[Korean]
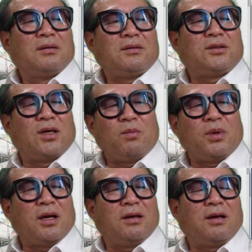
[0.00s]
전부
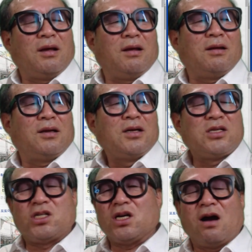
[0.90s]
다 이게
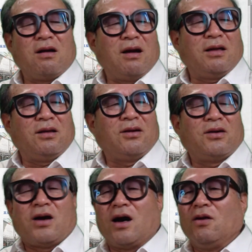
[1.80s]

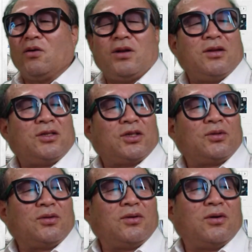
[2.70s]
지각각이여 알고 있는
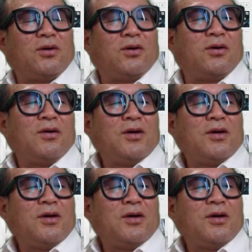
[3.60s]
정도도